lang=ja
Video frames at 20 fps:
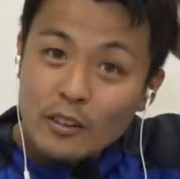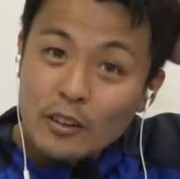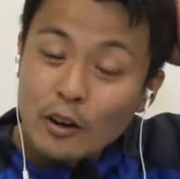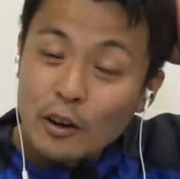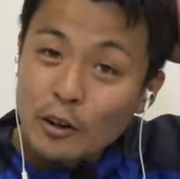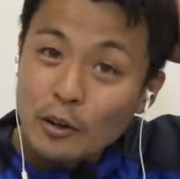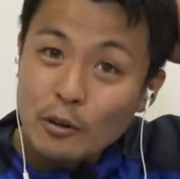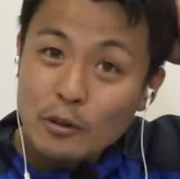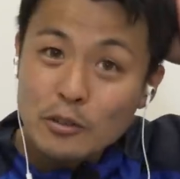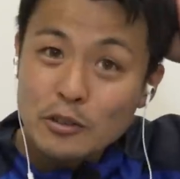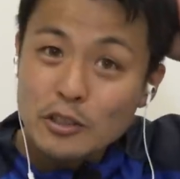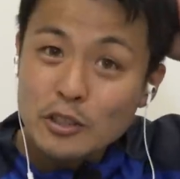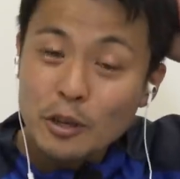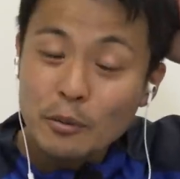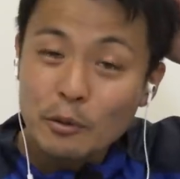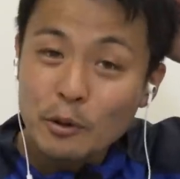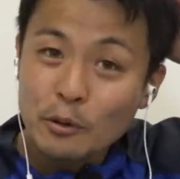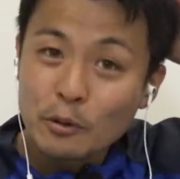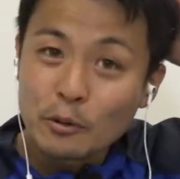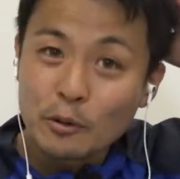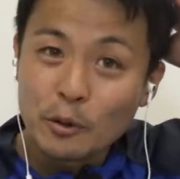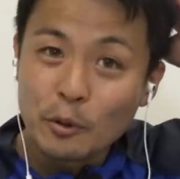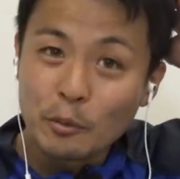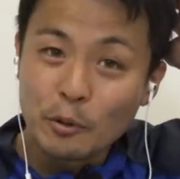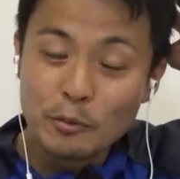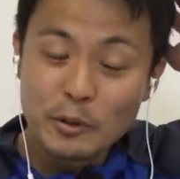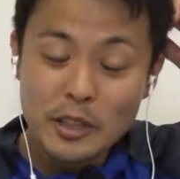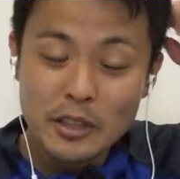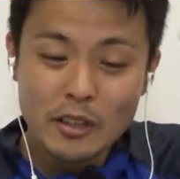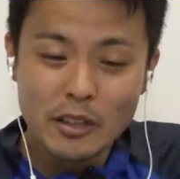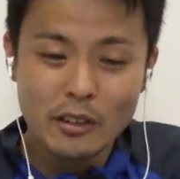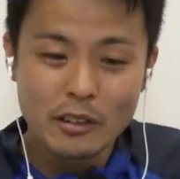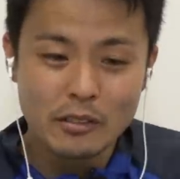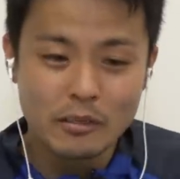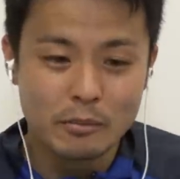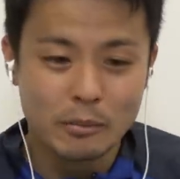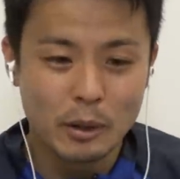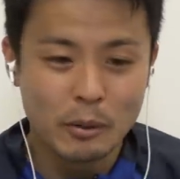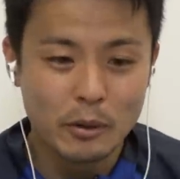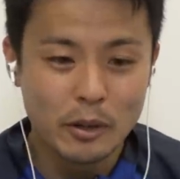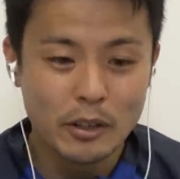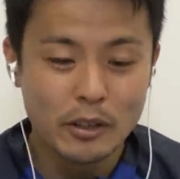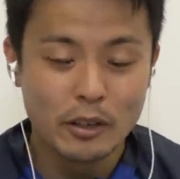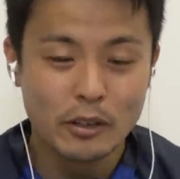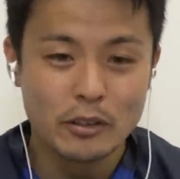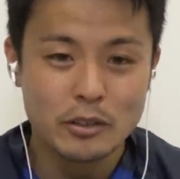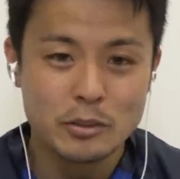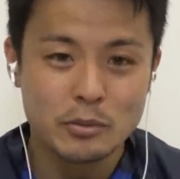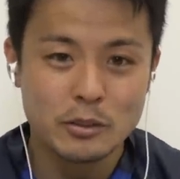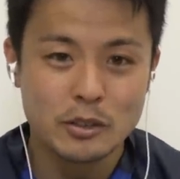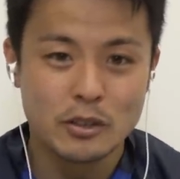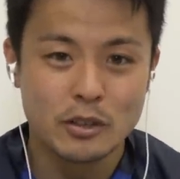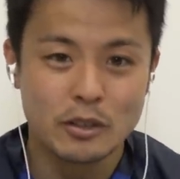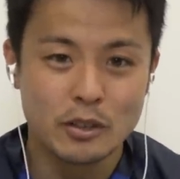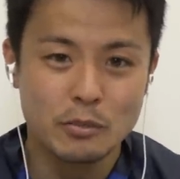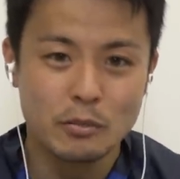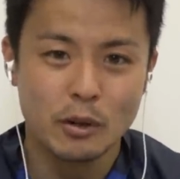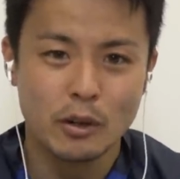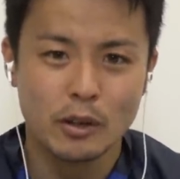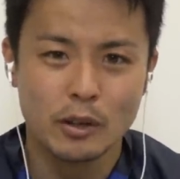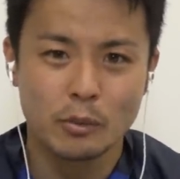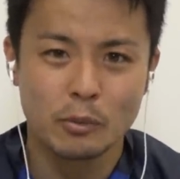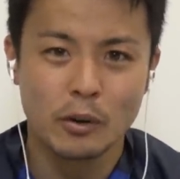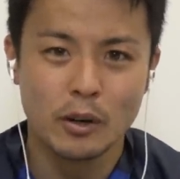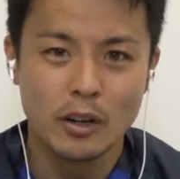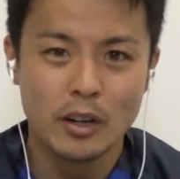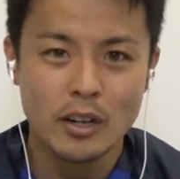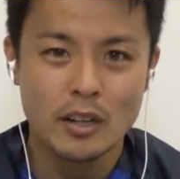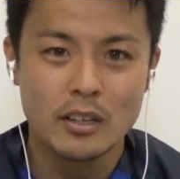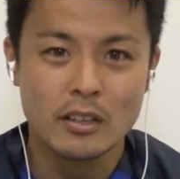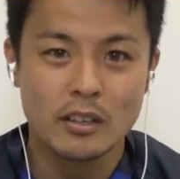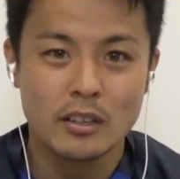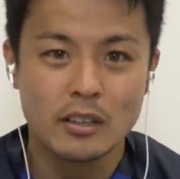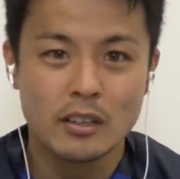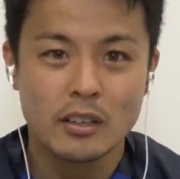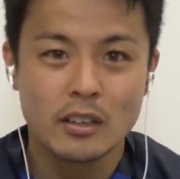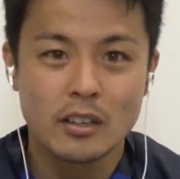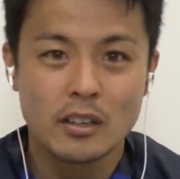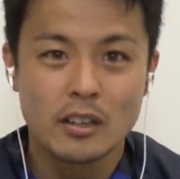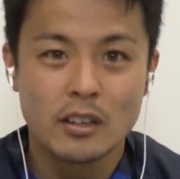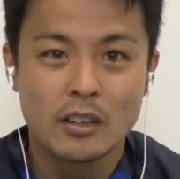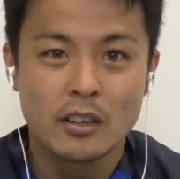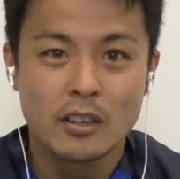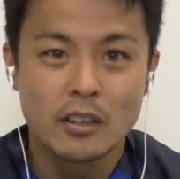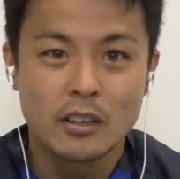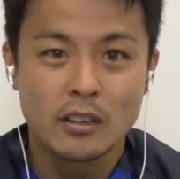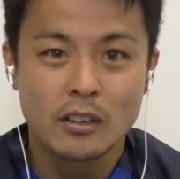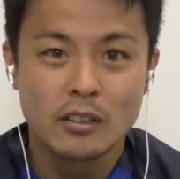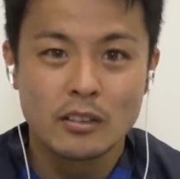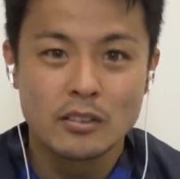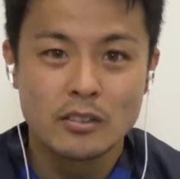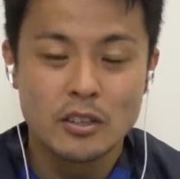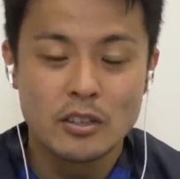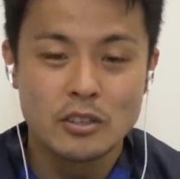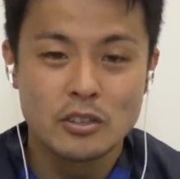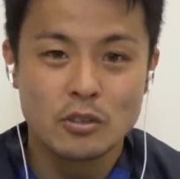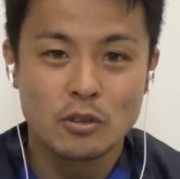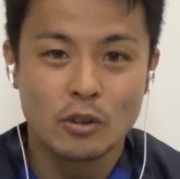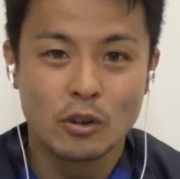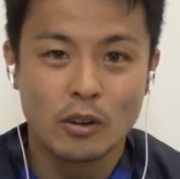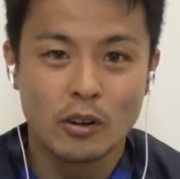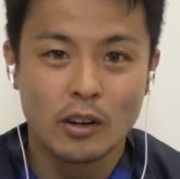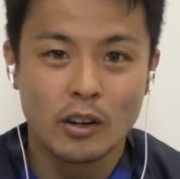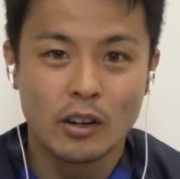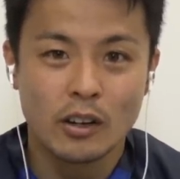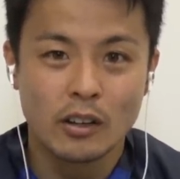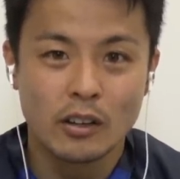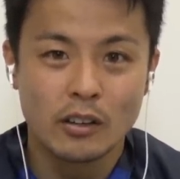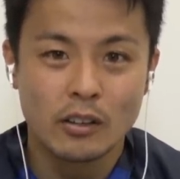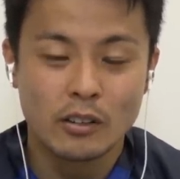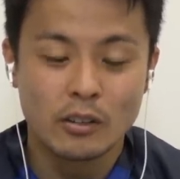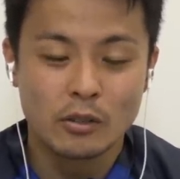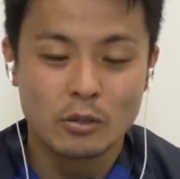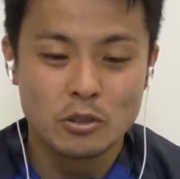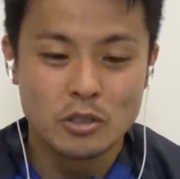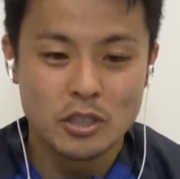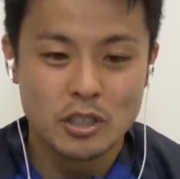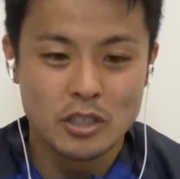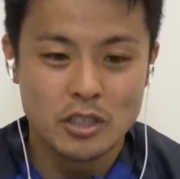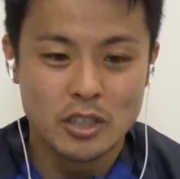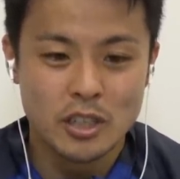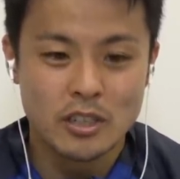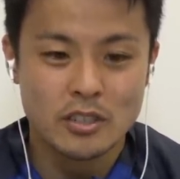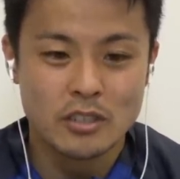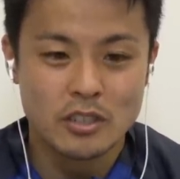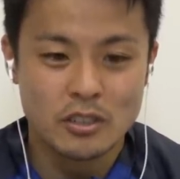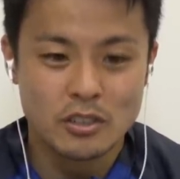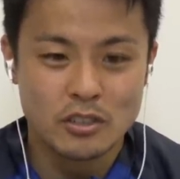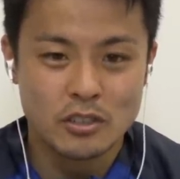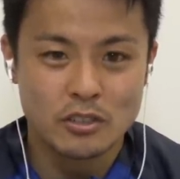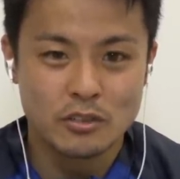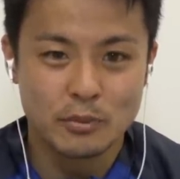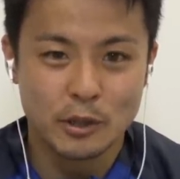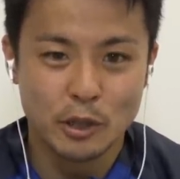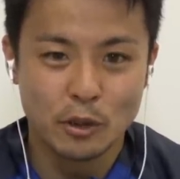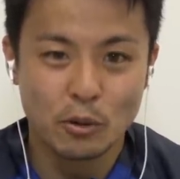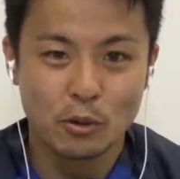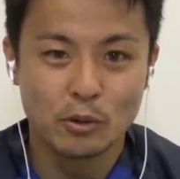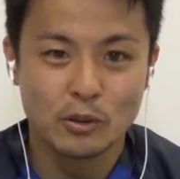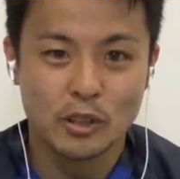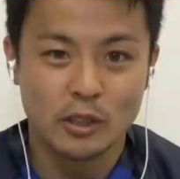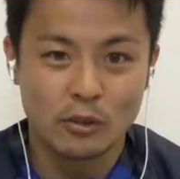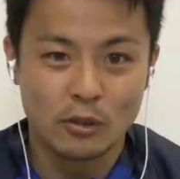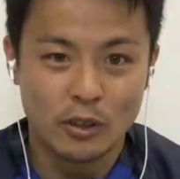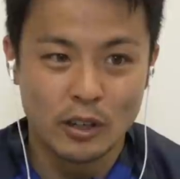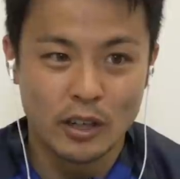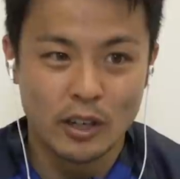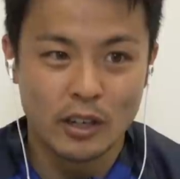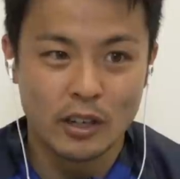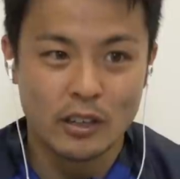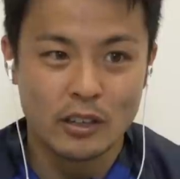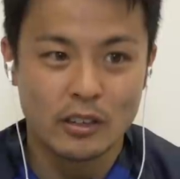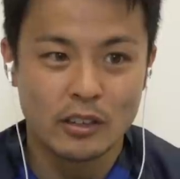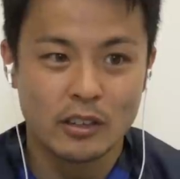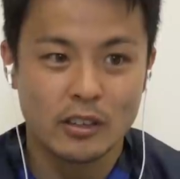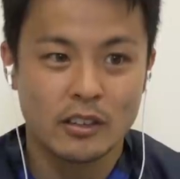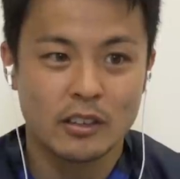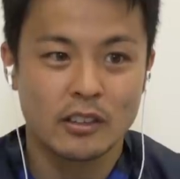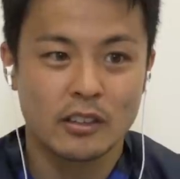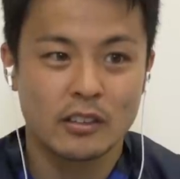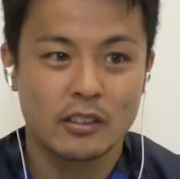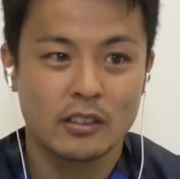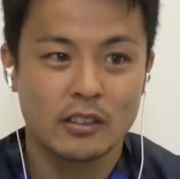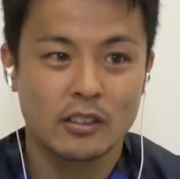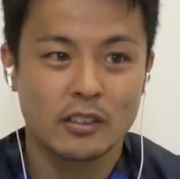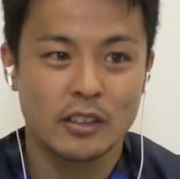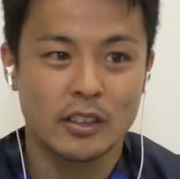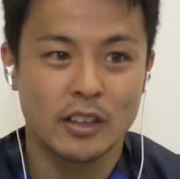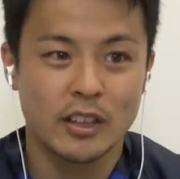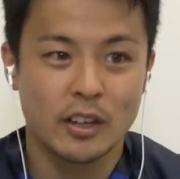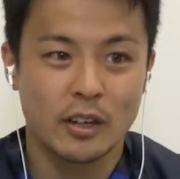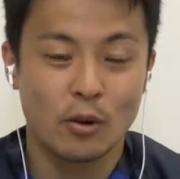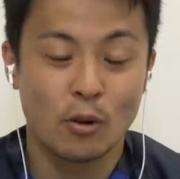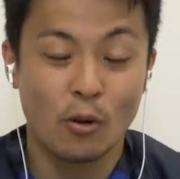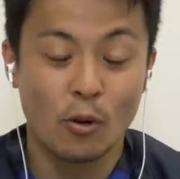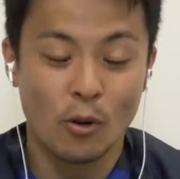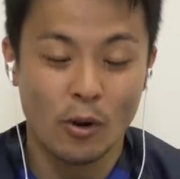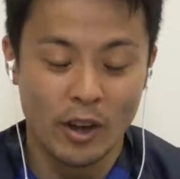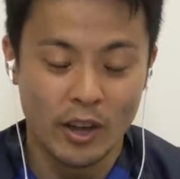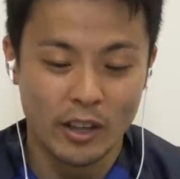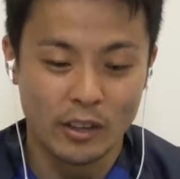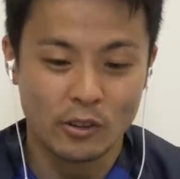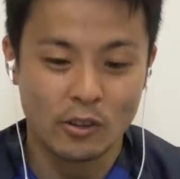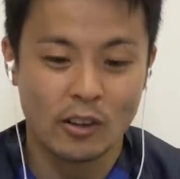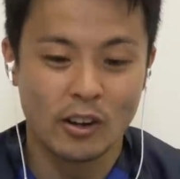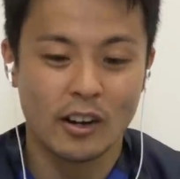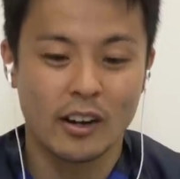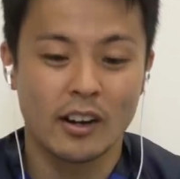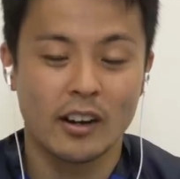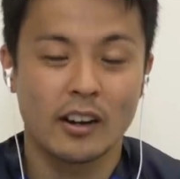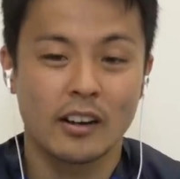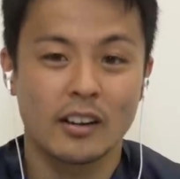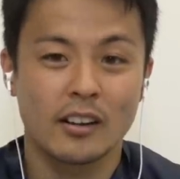いやよく喋るのでもみんな周りに話しますけど今はでも若い選手とかは年が近い選手、まあ、陽太とか浩、うん、えー、平とか、